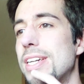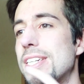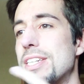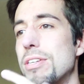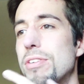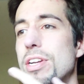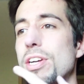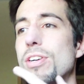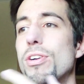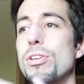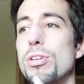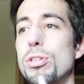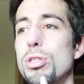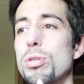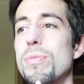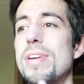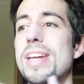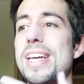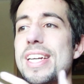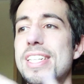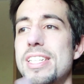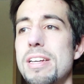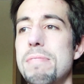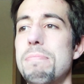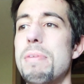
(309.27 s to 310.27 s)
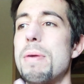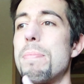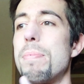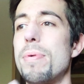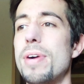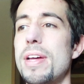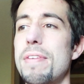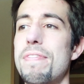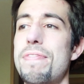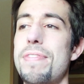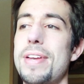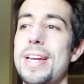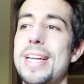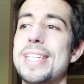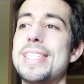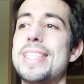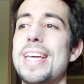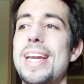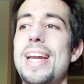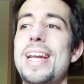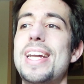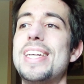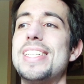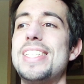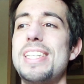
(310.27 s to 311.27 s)
es el único youtuber que siempre puede
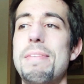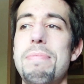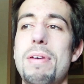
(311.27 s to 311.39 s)
estar en las